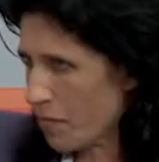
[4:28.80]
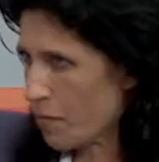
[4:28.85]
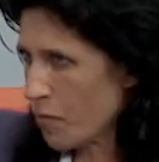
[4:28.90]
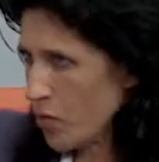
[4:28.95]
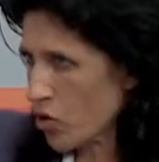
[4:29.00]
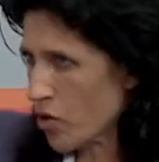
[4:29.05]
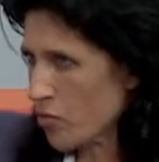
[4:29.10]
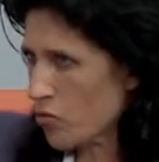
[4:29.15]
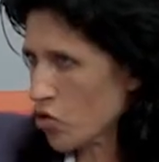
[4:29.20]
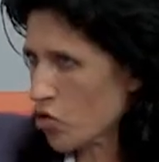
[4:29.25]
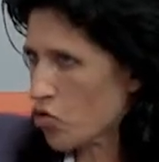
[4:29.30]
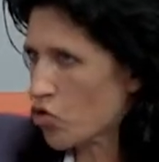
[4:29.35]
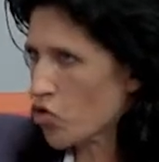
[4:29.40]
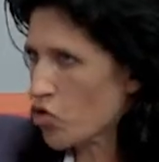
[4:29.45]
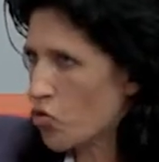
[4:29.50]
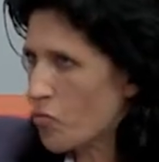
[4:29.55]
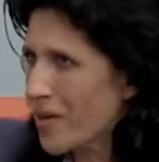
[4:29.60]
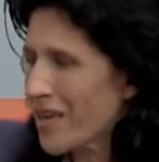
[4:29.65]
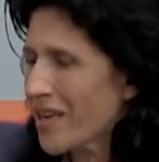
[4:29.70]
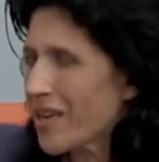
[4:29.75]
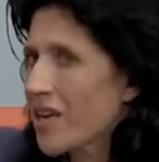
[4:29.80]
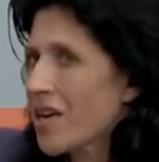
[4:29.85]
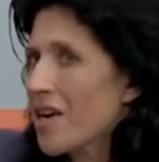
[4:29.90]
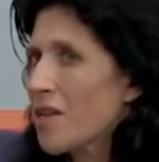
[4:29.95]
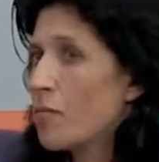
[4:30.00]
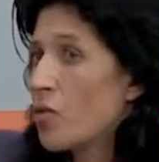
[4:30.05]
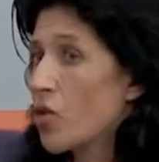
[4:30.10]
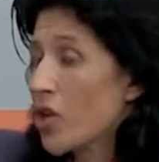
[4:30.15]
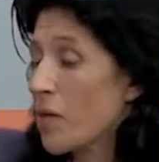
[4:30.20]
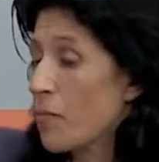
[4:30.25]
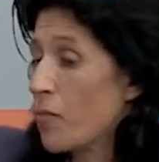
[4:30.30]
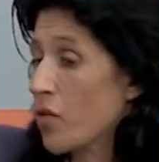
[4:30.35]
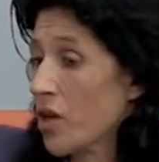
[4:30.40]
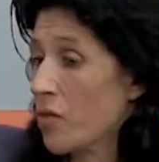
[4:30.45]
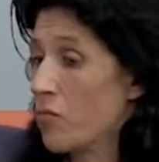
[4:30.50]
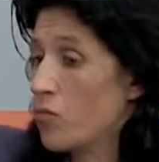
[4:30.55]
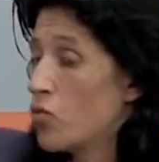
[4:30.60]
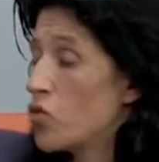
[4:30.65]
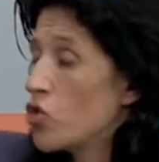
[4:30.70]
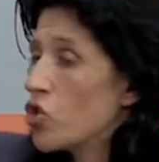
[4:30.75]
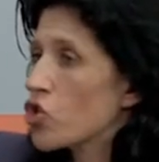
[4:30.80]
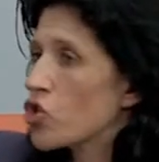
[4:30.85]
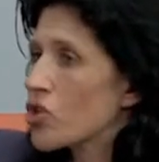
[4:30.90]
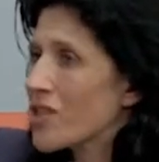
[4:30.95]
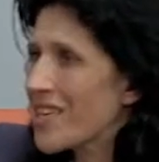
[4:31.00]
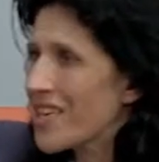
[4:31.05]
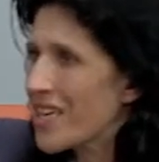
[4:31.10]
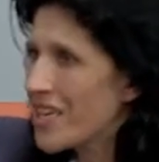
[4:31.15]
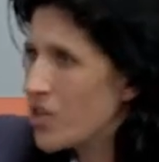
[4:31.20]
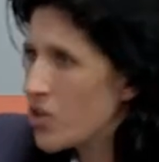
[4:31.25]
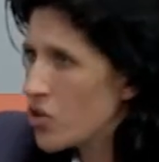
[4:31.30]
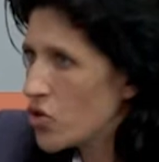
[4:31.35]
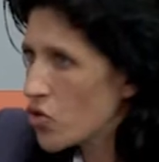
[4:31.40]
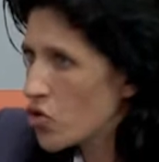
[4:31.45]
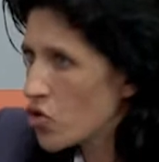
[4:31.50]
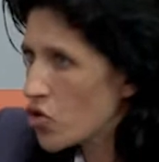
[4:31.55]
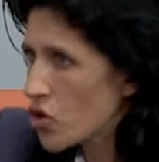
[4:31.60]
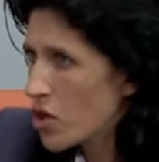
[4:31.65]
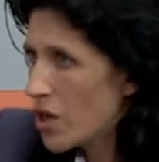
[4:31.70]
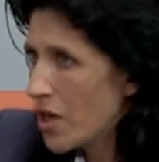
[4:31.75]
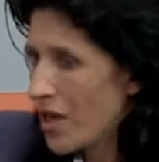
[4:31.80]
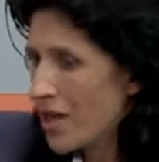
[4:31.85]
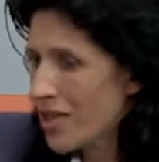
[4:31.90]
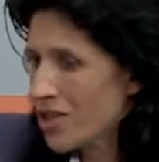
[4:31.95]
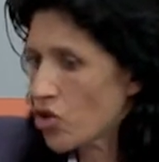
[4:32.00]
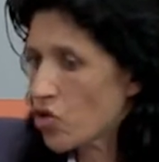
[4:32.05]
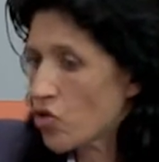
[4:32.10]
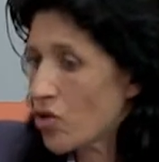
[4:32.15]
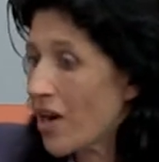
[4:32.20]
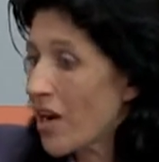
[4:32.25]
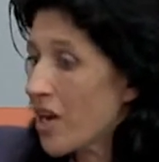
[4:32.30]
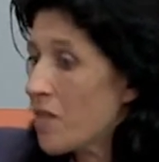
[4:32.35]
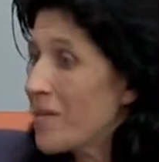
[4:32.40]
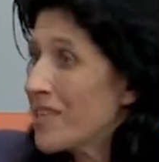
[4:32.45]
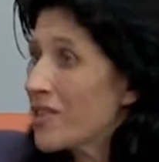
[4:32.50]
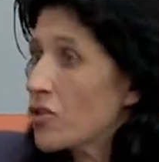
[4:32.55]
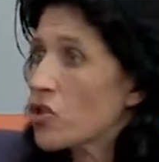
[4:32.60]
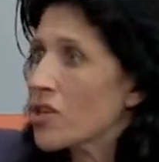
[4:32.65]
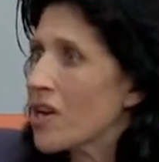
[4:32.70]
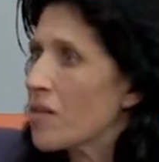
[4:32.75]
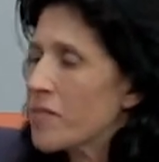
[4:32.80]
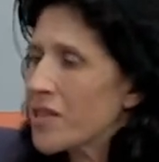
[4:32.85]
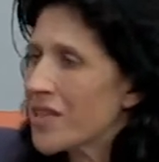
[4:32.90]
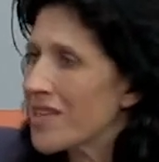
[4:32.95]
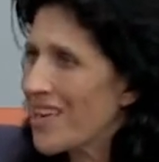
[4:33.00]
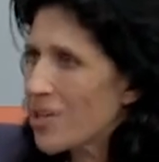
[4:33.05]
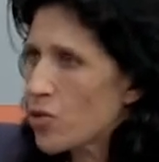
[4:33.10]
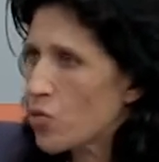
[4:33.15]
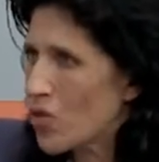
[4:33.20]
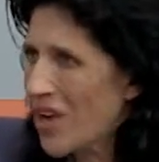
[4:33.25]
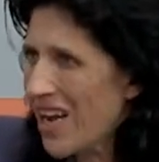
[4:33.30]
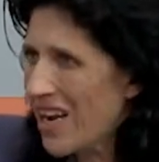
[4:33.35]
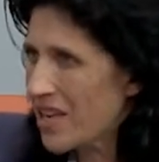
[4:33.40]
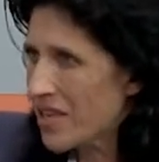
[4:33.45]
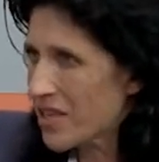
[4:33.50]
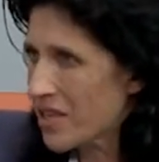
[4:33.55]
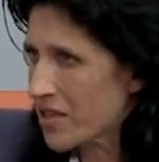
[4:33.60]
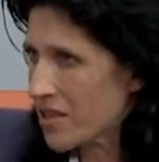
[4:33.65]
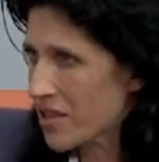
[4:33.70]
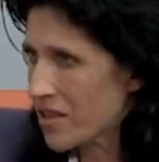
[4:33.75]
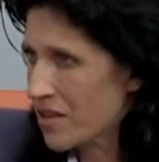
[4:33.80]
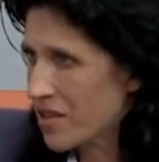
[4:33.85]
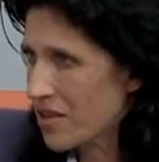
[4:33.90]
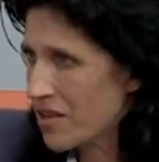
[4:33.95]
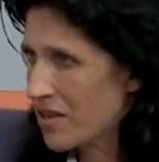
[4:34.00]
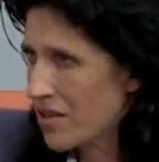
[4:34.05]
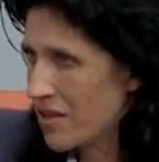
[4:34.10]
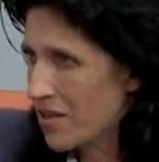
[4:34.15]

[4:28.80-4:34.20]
podemos consumir. ¿Por qué? Porque muchos de ellos son alimentos realmente naturales.